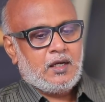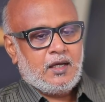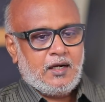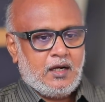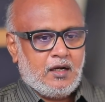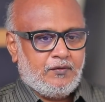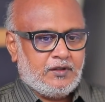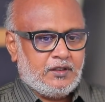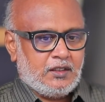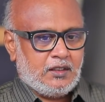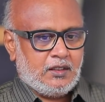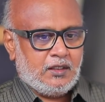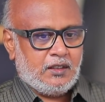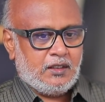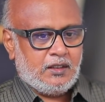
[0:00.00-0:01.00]
அதனால் வந்து
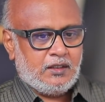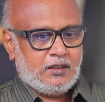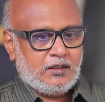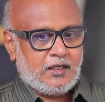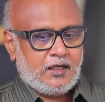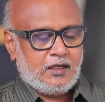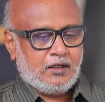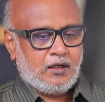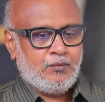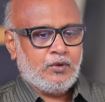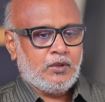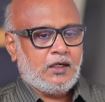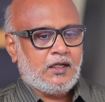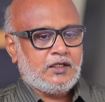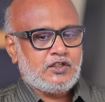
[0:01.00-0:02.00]
இந்த
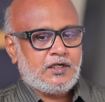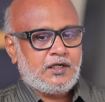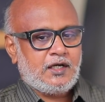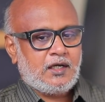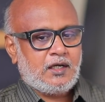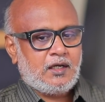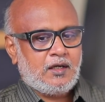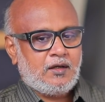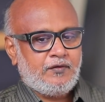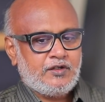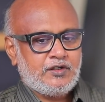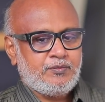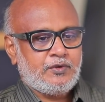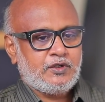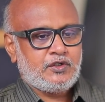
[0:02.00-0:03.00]
கம்யூனல் அஜெண்டா
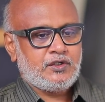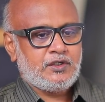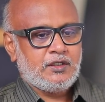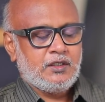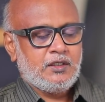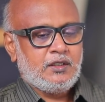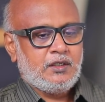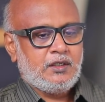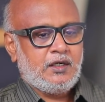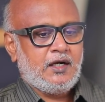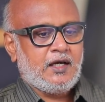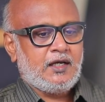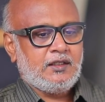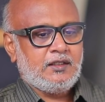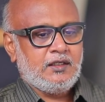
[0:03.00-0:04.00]
வெற்றி பெற்று
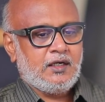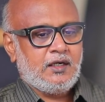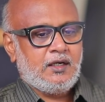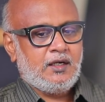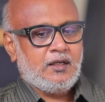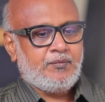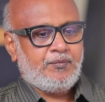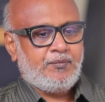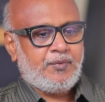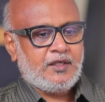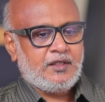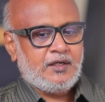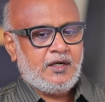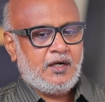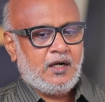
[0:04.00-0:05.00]
ரெண்டாயிரத்தி எட்டு
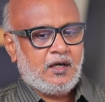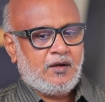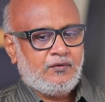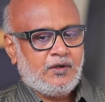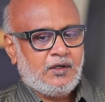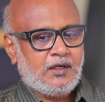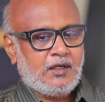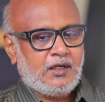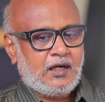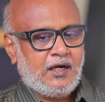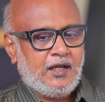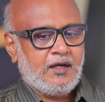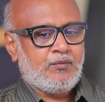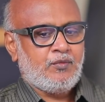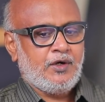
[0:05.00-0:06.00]
பதினெட்டில் அவங்க
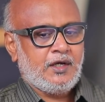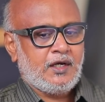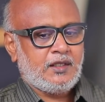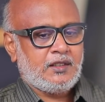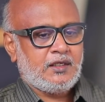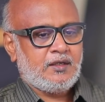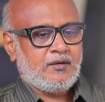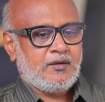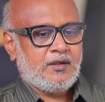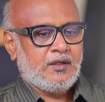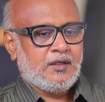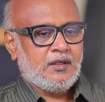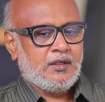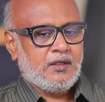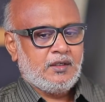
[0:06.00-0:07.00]
அடைய முடியாத
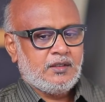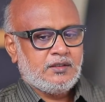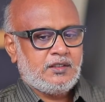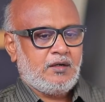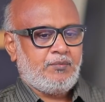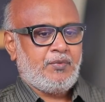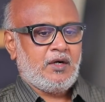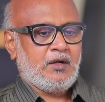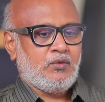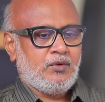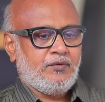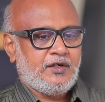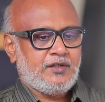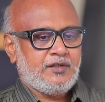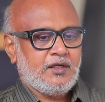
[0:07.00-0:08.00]
சிறப்பான
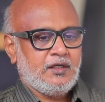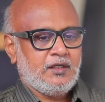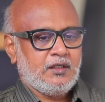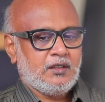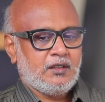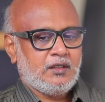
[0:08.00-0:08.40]
ஒரு வெற்றியை